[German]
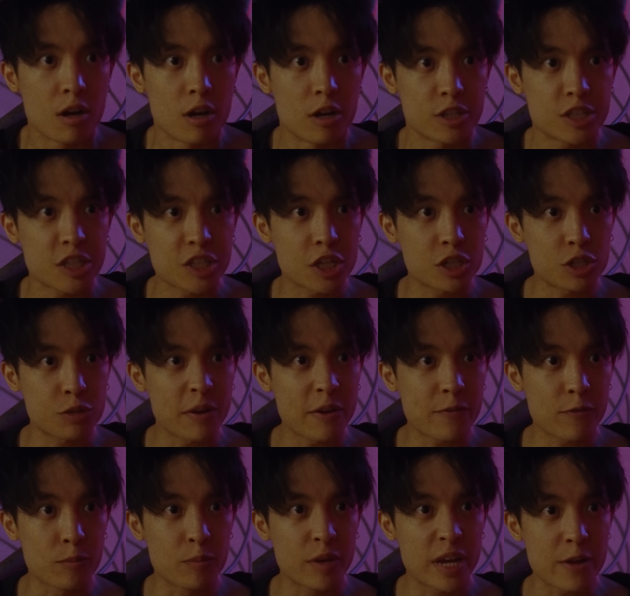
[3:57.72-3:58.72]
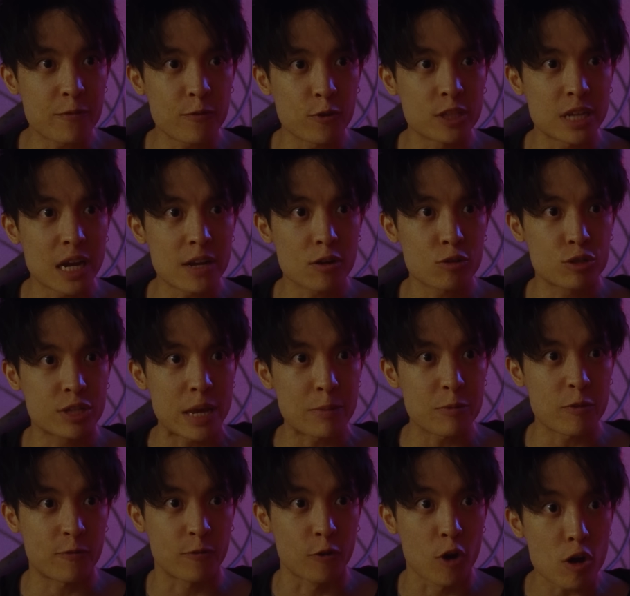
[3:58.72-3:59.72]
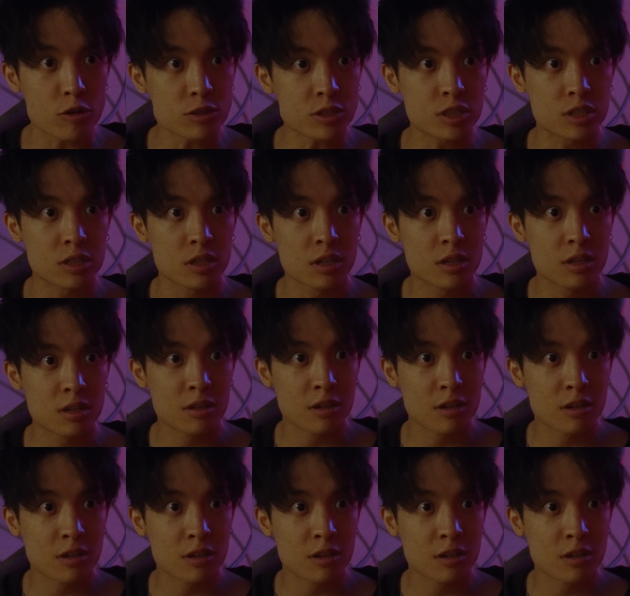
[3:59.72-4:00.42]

Ist es das Schwert von Brienne von Tal aus Game of Thrones?